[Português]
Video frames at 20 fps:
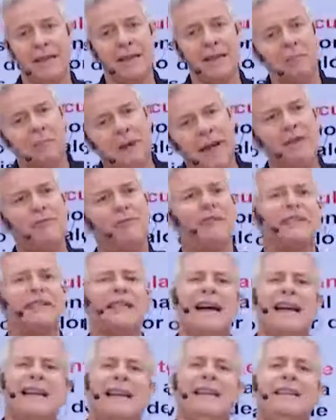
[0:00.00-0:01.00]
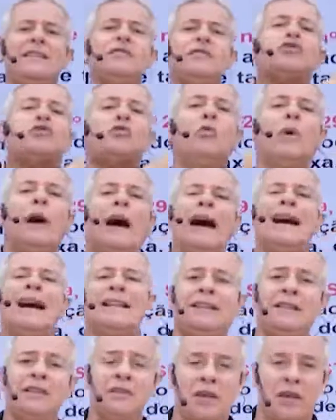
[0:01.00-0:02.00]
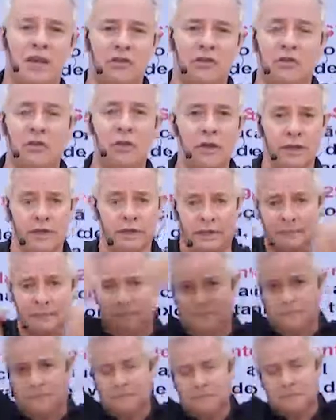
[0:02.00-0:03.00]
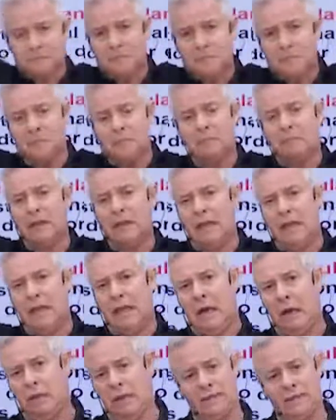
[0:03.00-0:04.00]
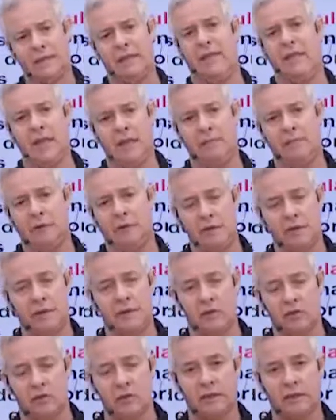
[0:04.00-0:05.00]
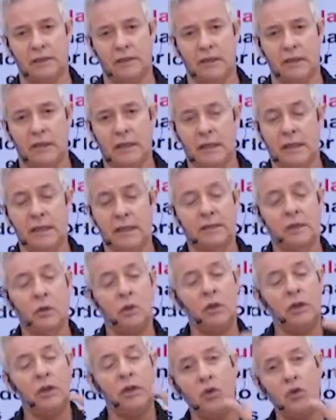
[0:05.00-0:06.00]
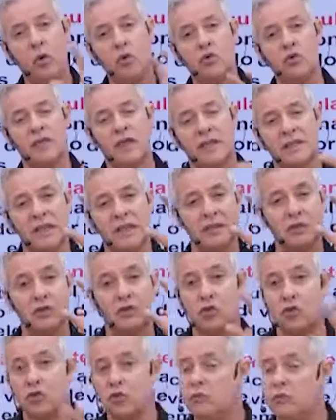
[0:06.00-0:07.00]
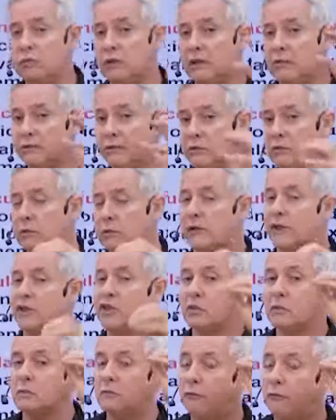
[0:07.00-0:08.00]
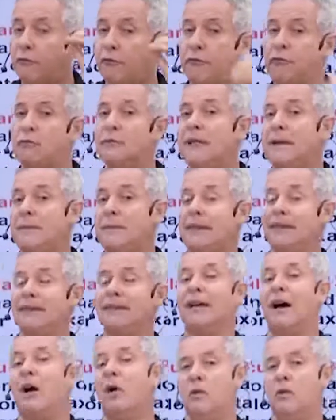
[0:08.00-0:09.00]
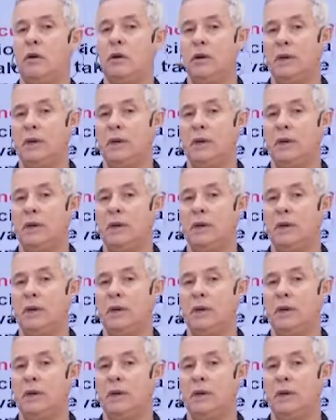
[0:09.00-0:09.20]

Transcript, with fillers: Para evitar aquela enxurrada de ações ao STF, ao STJ, então criou-se essa súmula vinculante, fundamental